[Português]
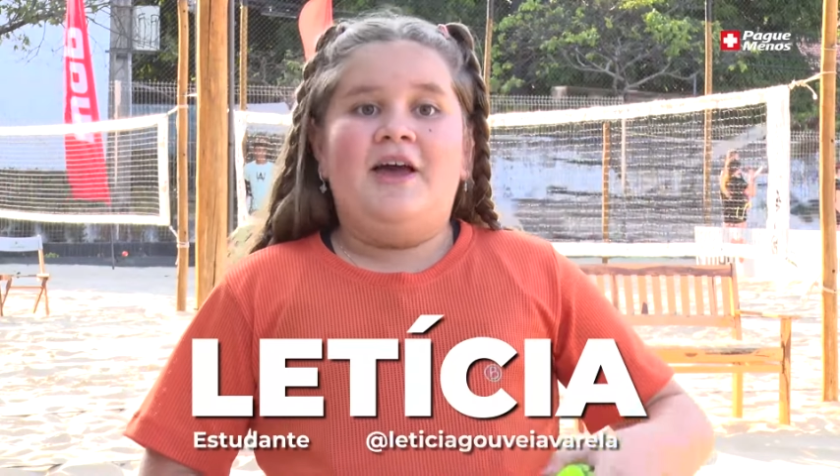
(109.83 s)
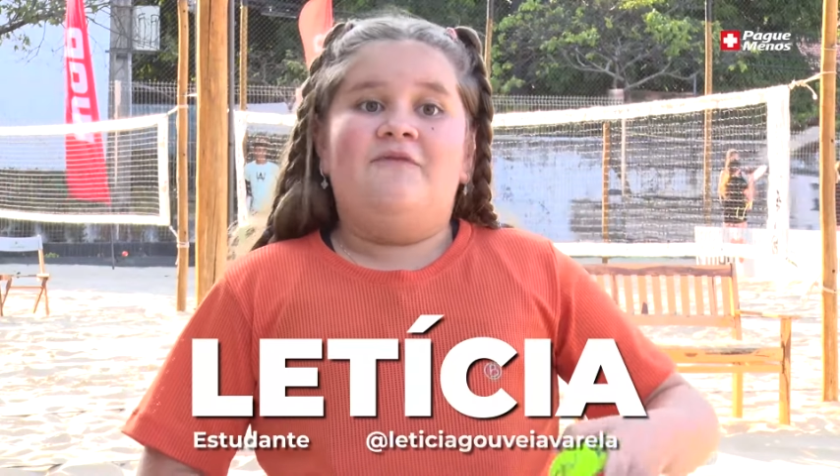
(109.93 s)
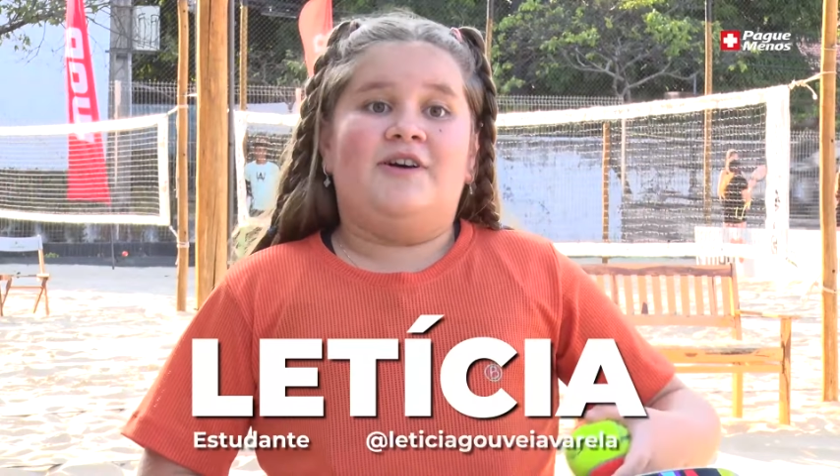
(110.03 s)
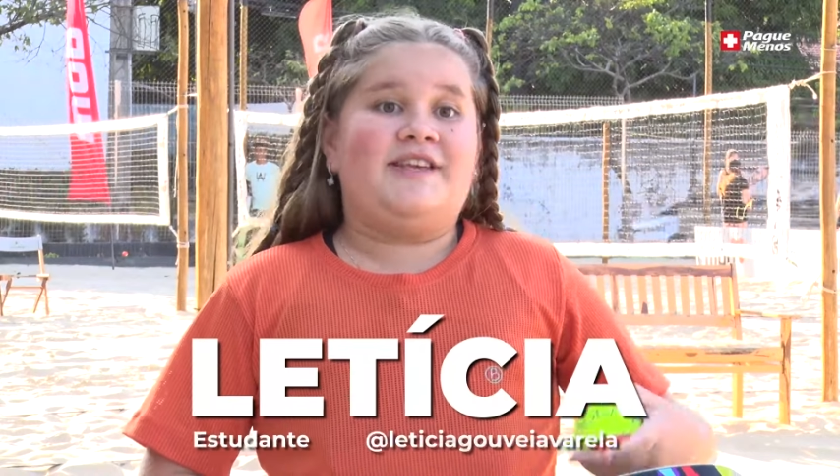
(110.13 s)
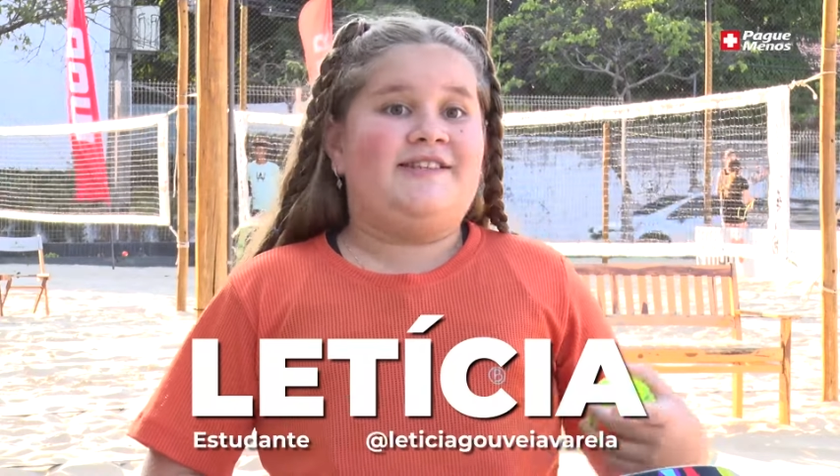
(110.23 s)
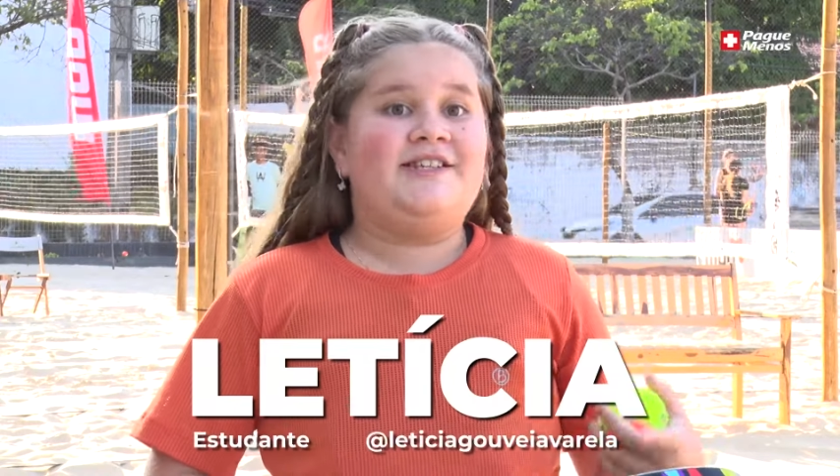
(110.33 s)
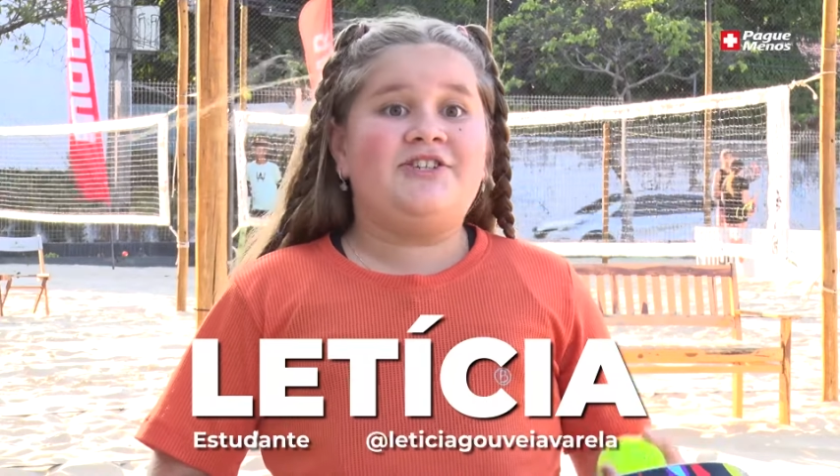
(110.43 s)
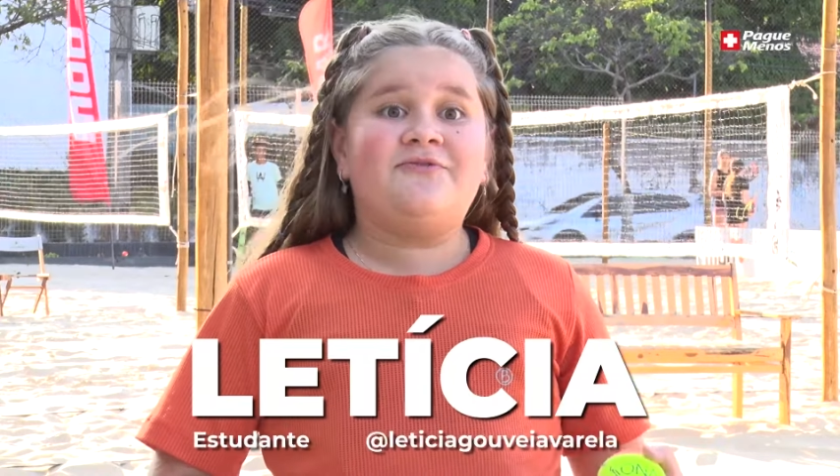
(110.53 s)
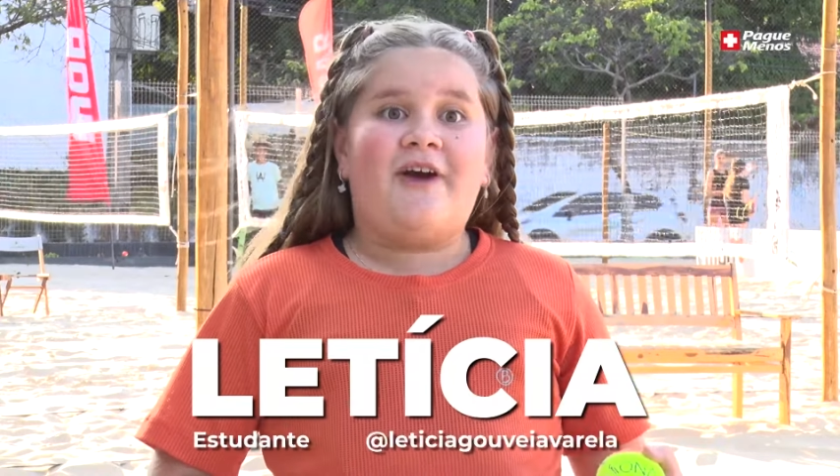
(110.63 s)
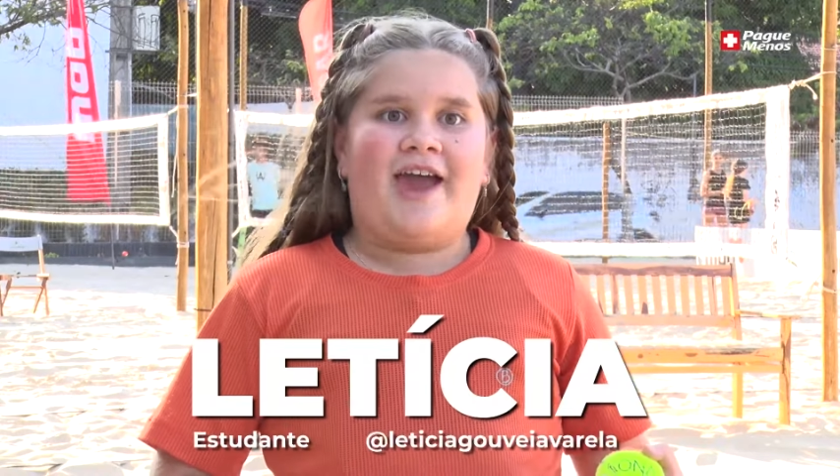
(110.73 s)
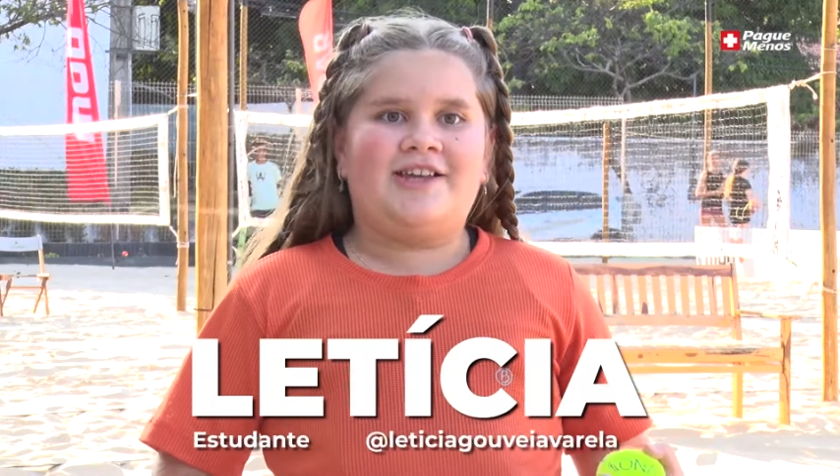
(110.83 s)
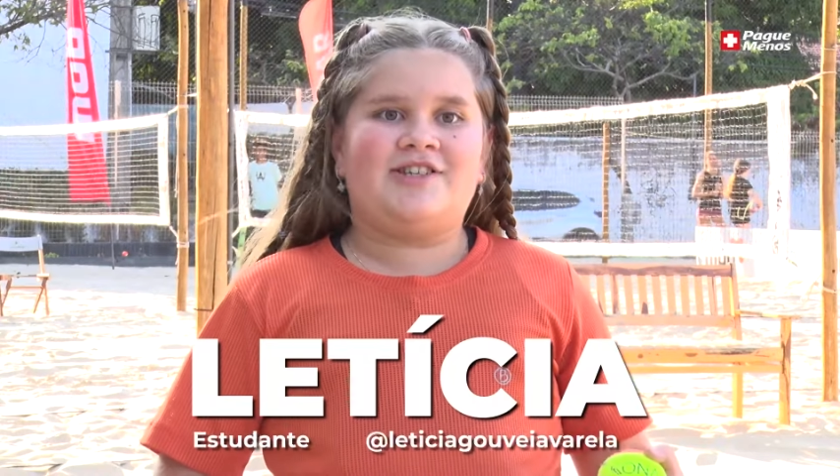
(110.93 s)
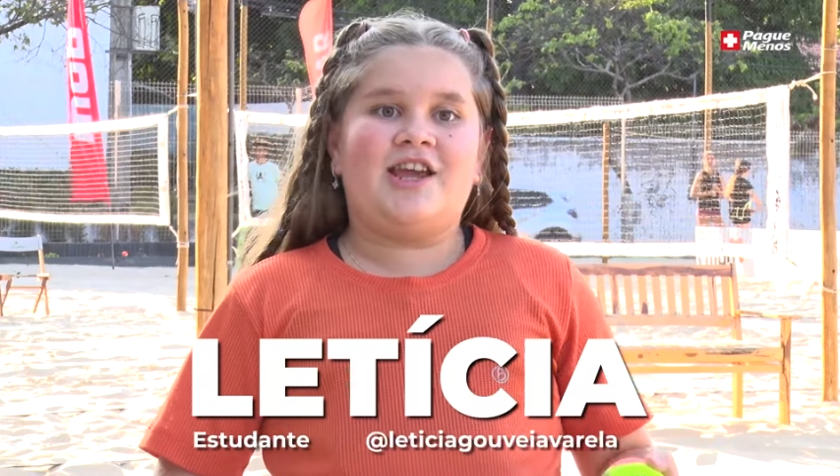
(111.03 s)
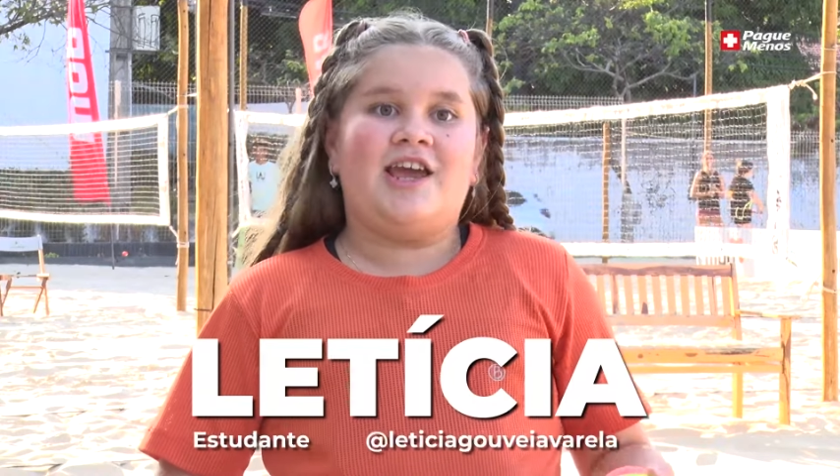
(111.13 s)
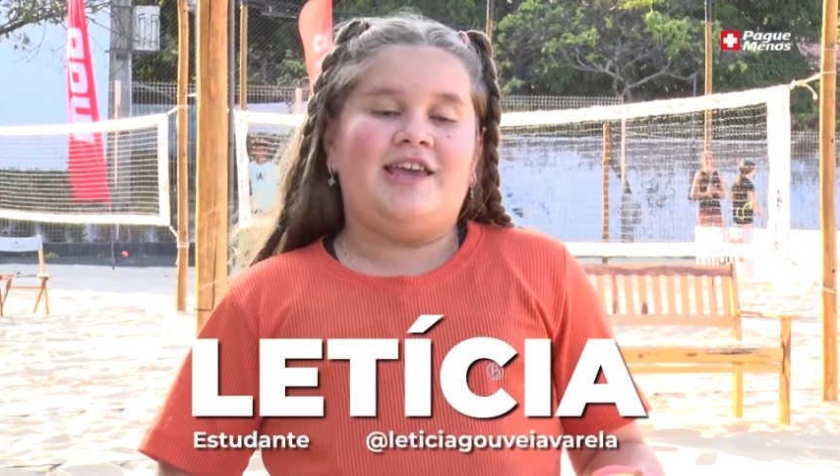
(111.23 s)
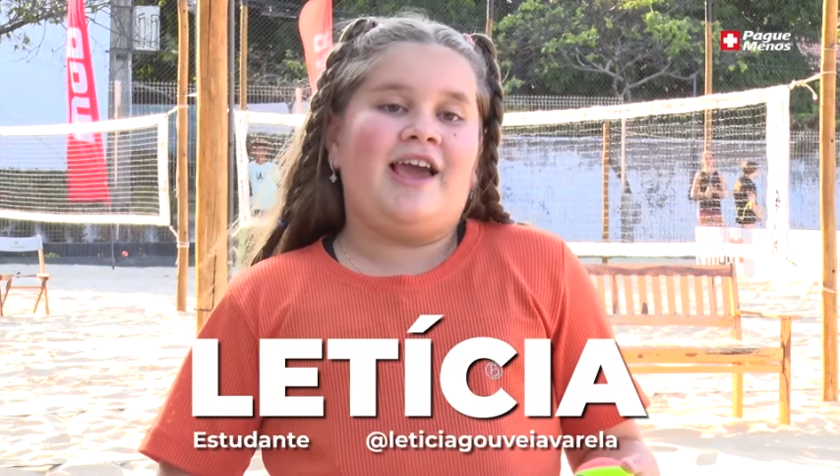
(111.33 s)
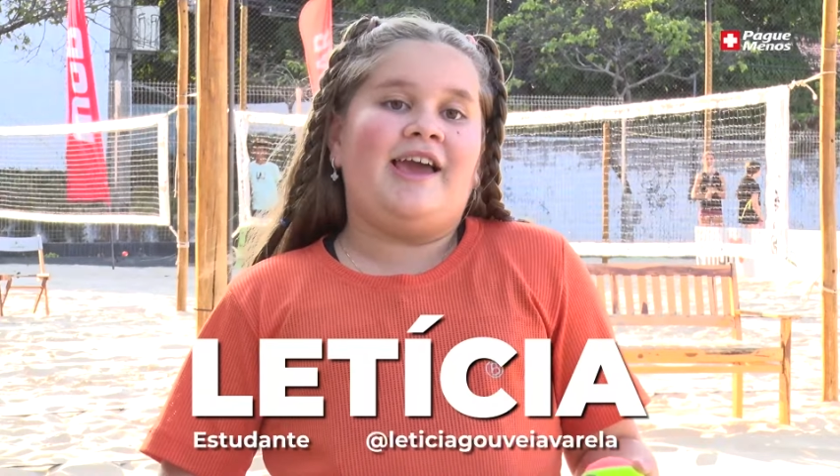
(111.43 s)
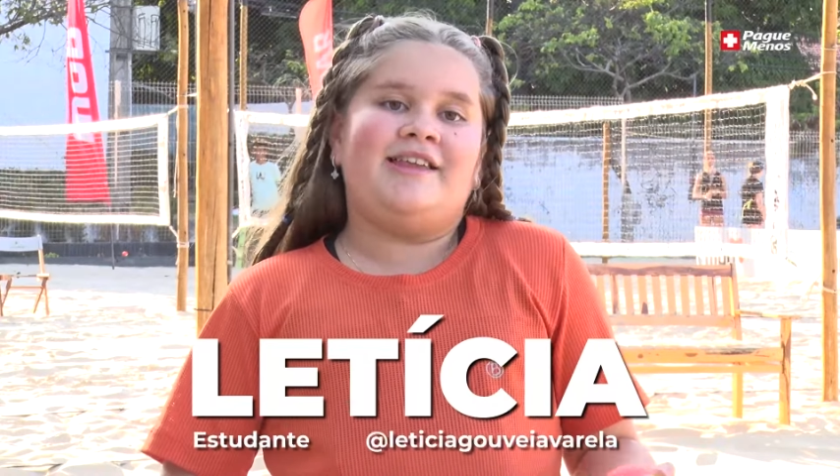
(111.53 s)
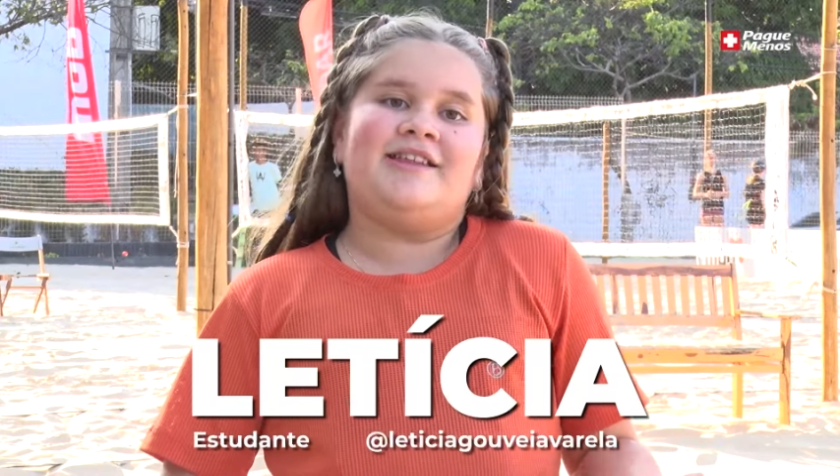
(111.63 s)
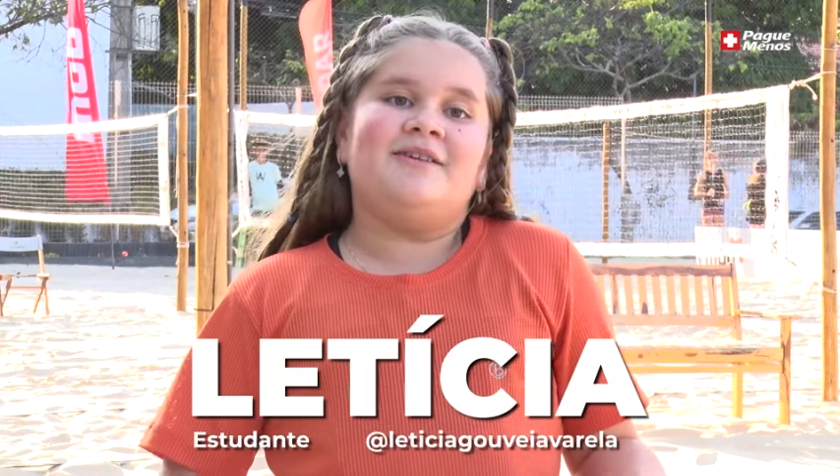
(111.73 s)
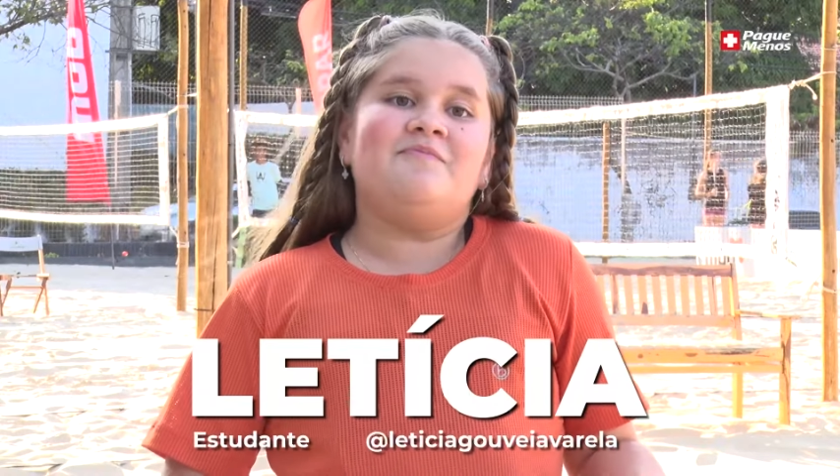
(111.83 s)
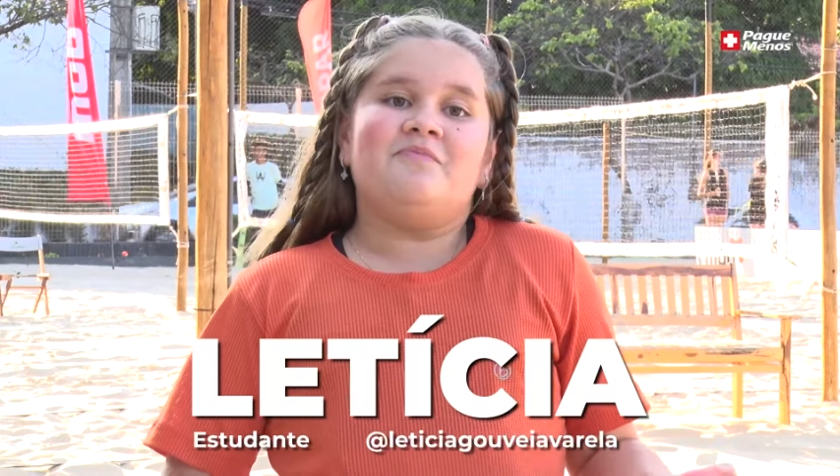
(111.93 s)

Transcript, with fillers: você se diverte e ainda